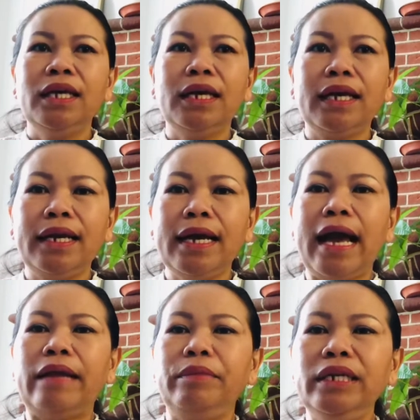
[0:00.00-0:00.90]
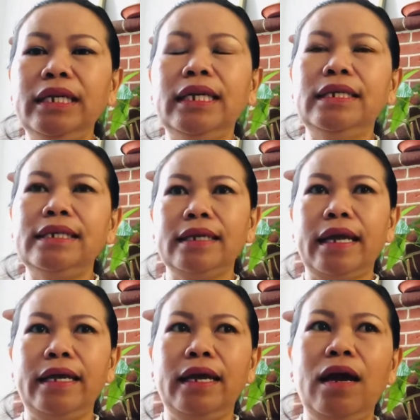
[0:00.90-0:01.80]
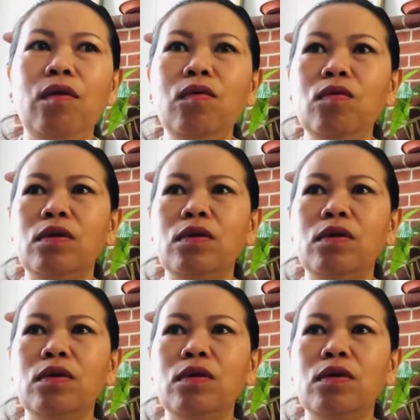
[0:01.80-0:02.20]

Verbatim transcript: บรรยากาศมันดีหรือจังใดเข้า